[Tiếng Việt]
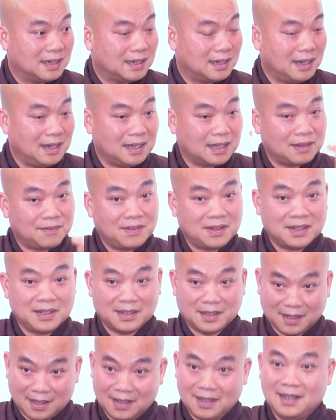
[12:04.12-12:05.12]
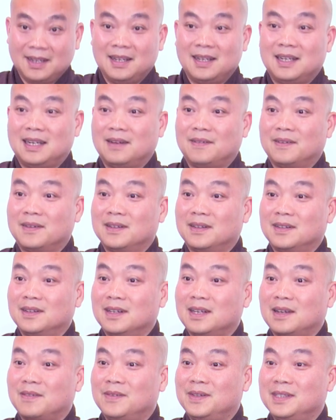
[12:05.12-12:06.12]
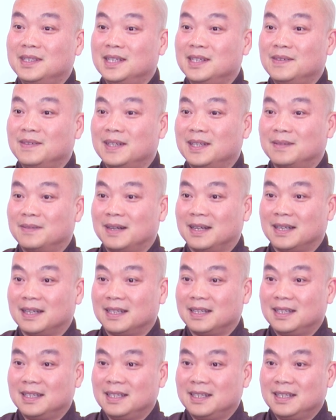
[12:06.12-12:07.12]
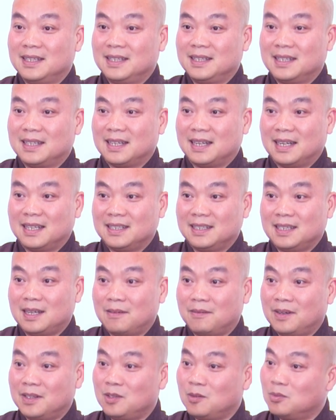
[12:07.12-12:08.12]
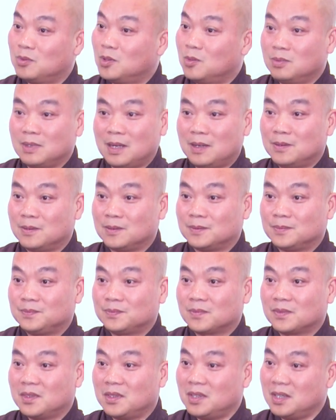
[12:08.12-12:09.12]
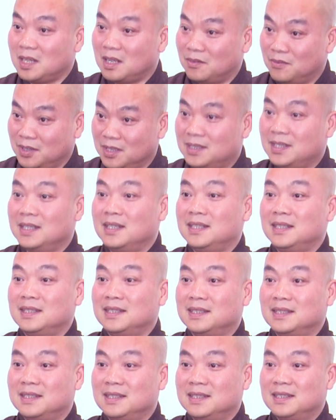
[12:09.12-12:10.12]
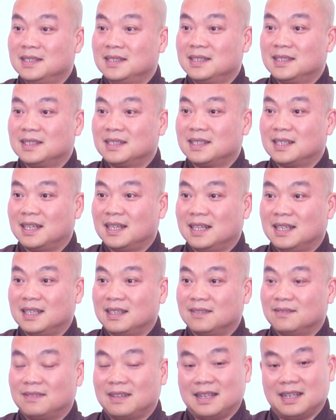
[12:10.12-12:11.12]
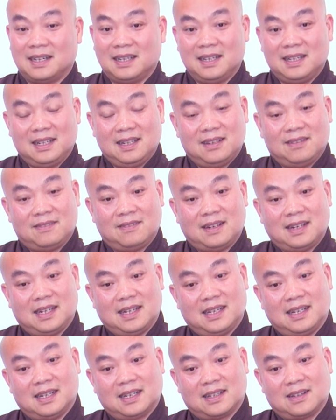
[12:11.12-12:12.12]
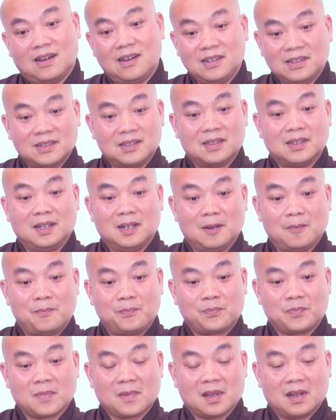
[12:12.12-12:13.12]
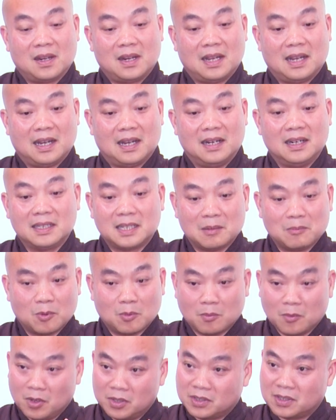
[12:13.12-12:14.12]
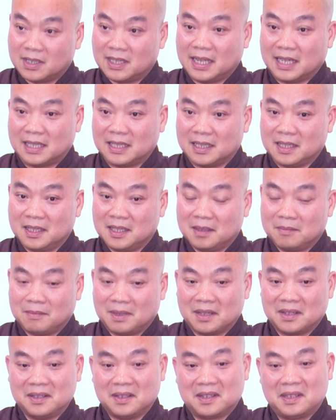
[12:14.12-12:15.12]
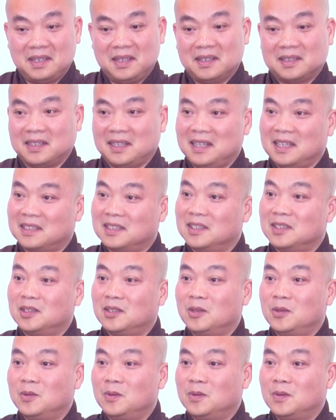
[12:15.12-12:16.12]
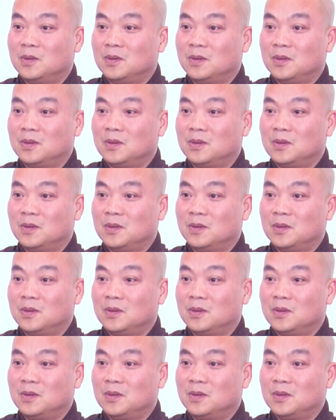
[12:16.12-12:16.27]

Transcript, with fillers: Đó là cái vấn đề, đó là vấn đề rất là vi tế phải không à? À chứ không phải chung chung đâu, nó rất là vi tế. À, và và có những trường hợp là ở trong một môi trường lạnh mà người kia thấy là thích thú.